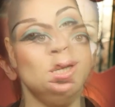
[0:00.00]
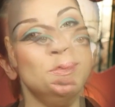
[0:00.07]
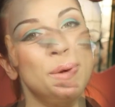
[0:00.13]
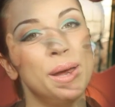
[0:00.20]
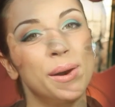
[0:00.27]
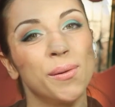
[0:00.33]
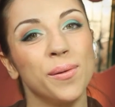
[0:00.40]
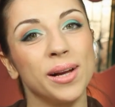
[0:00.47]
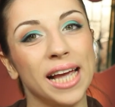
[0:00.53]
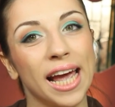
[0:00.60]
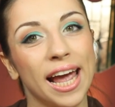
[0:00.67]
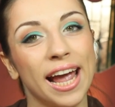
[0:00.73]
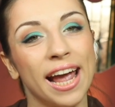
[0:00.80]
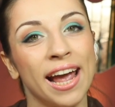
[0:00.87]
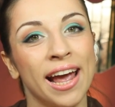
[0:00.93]
Spero
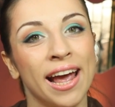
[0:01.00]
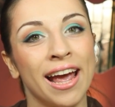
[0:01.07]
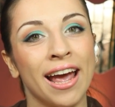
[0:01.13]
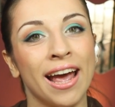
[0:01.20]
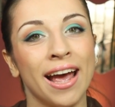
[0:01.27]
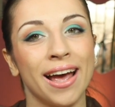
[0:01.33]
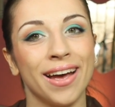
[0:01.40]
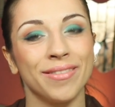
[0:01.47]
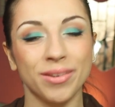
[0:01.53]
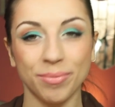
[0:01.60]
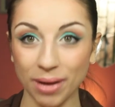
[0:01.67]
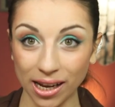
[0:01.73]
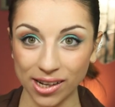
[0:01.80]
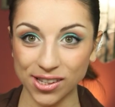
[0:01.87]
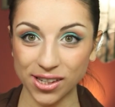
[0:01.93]
che vi
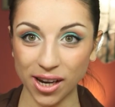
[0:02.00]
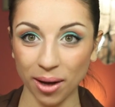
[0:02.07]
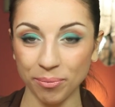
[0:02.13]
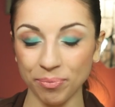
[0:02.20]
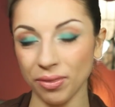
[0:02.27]
piaccia